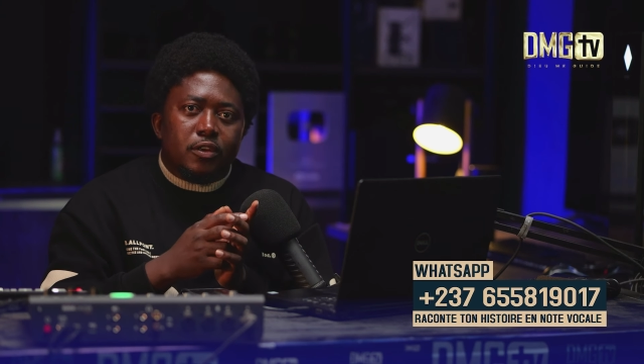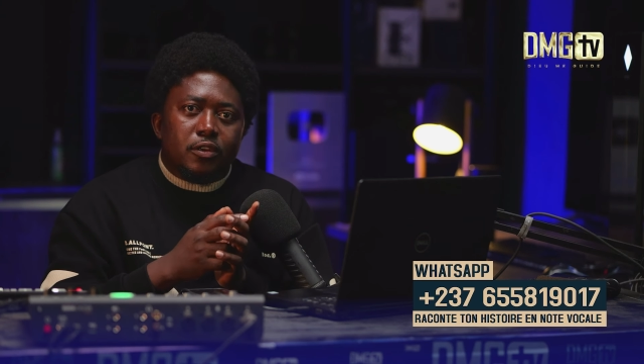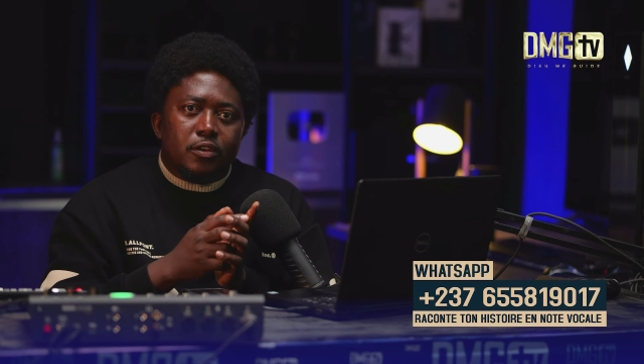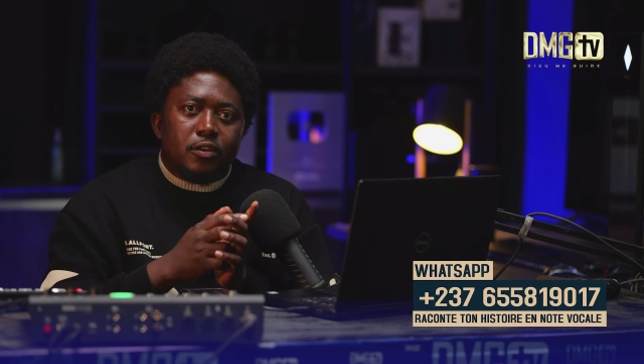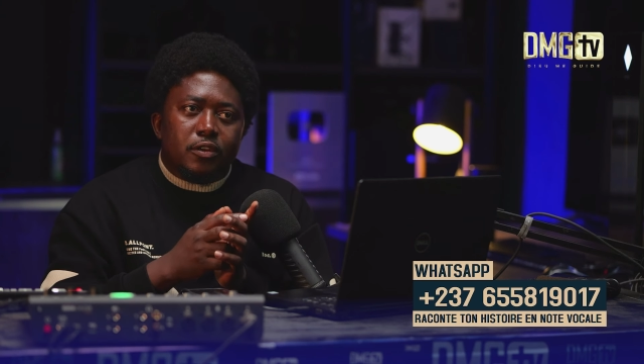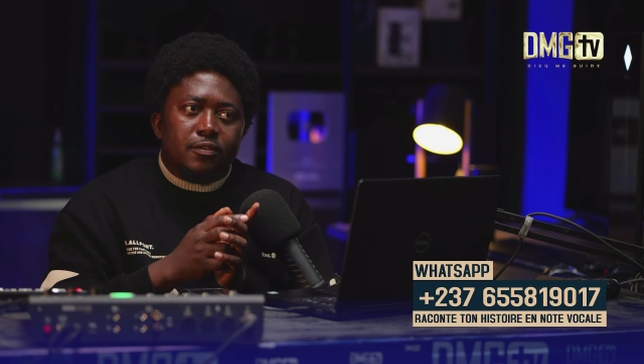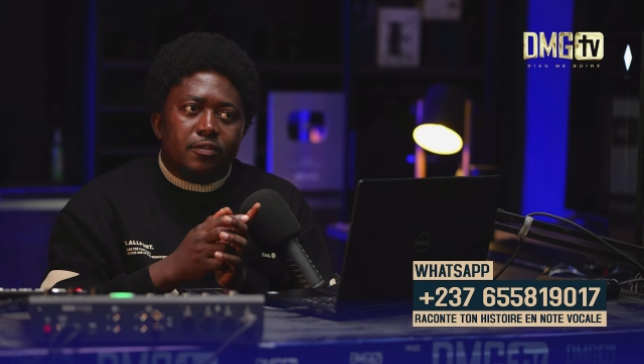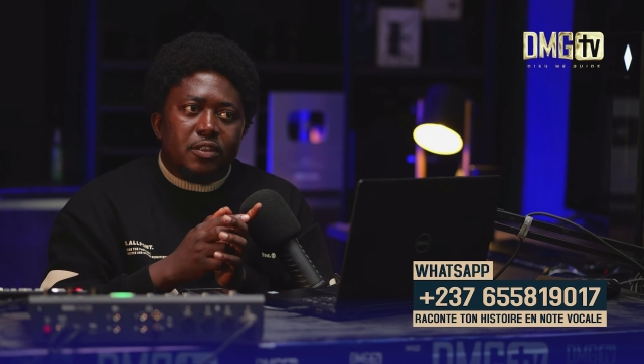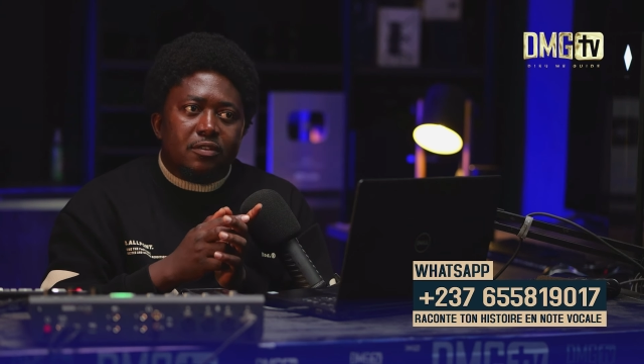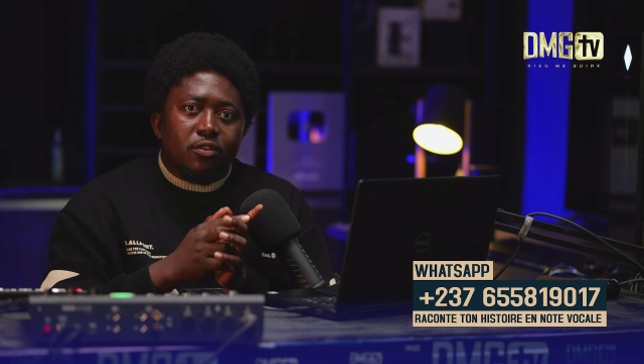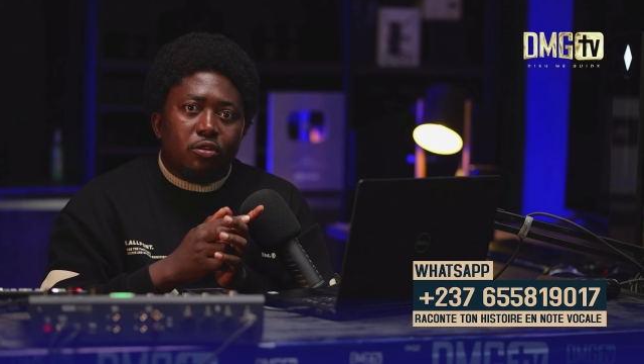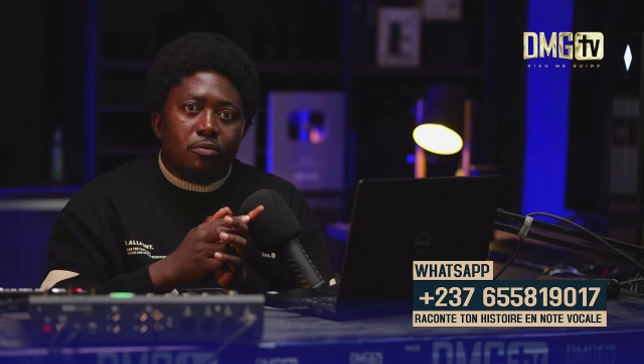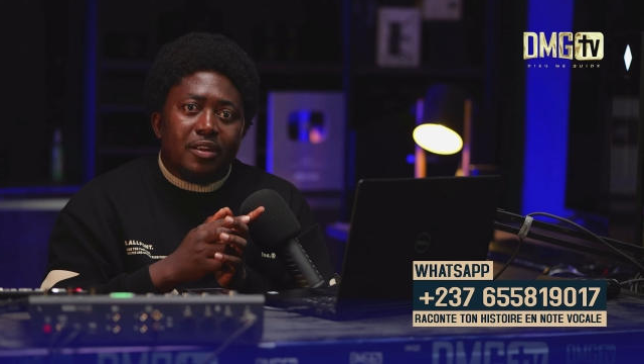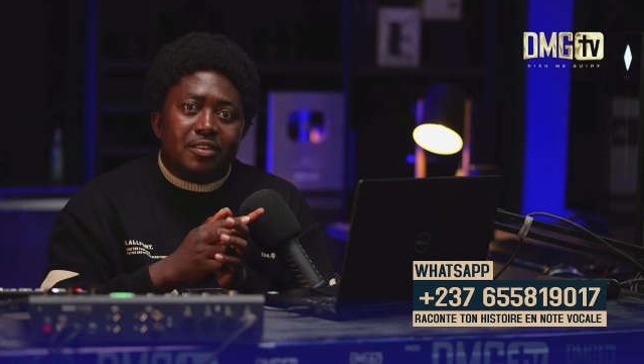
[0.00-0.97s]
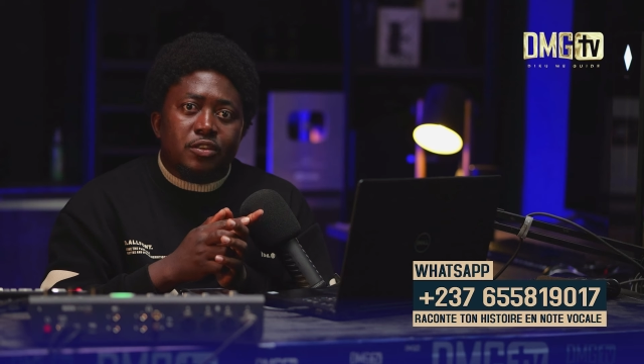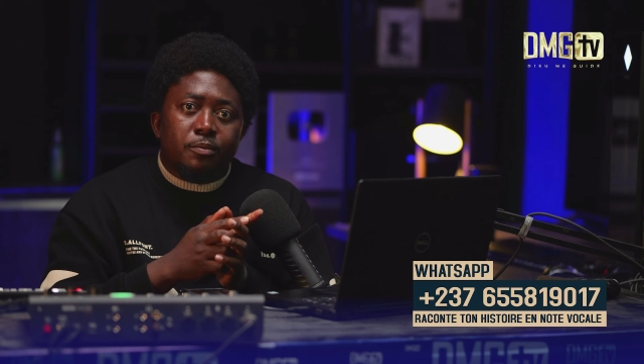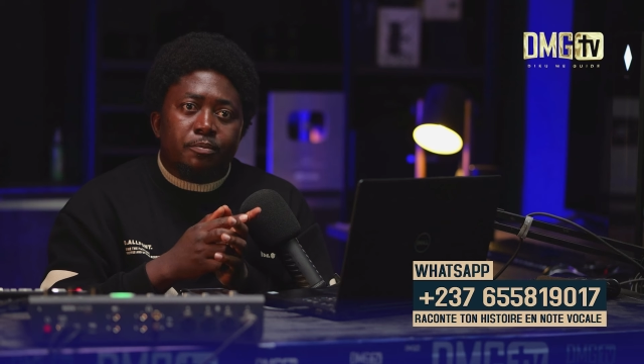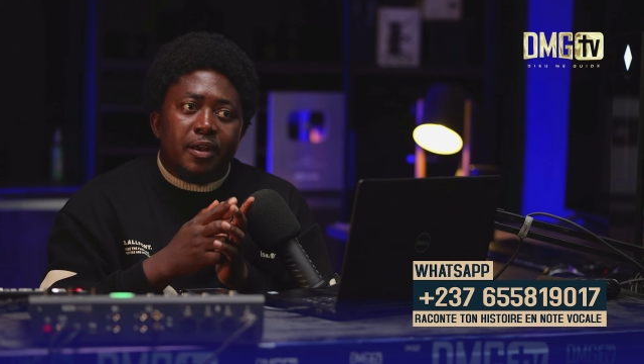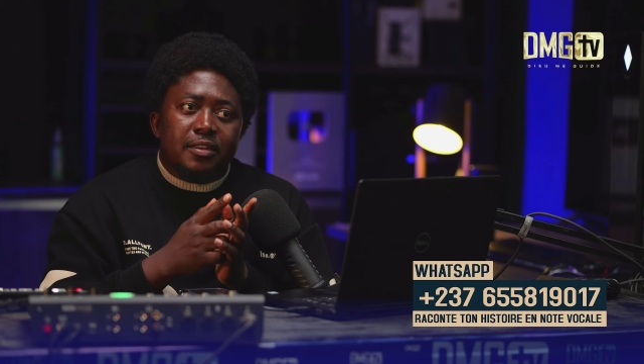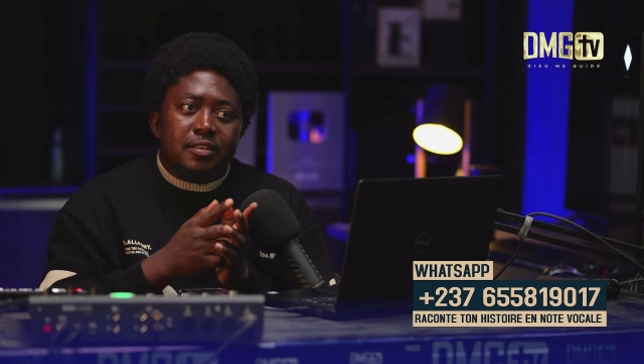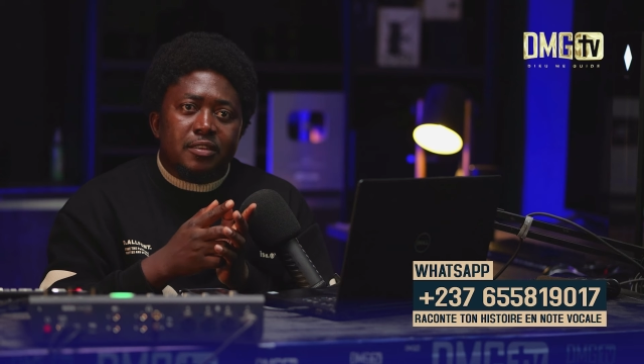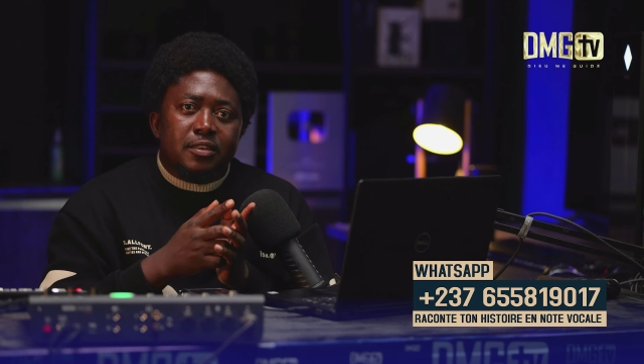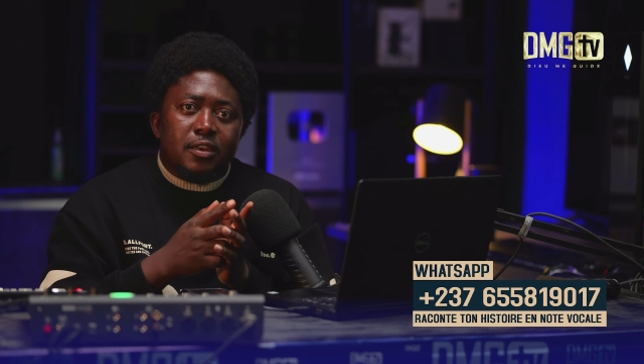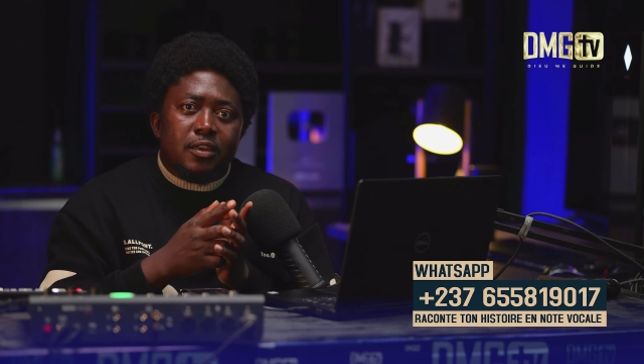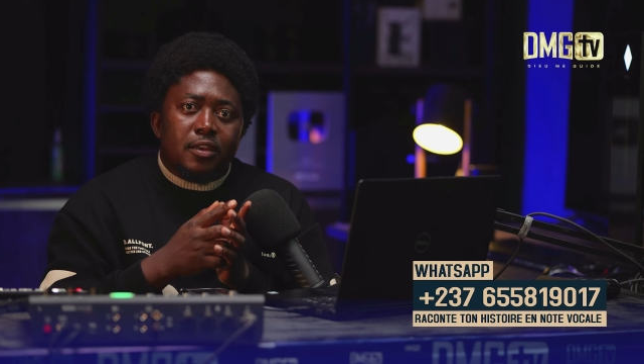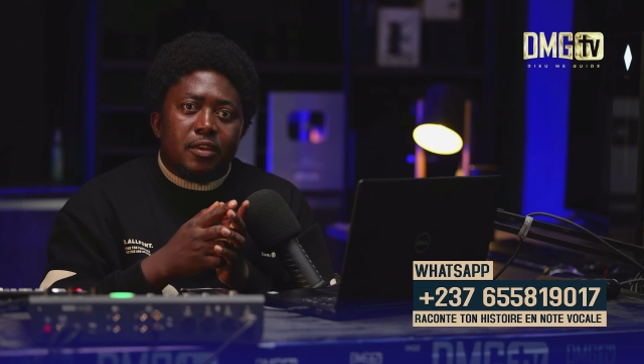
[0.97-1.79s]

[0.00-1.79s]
euh, il veut savoir comment ça se passe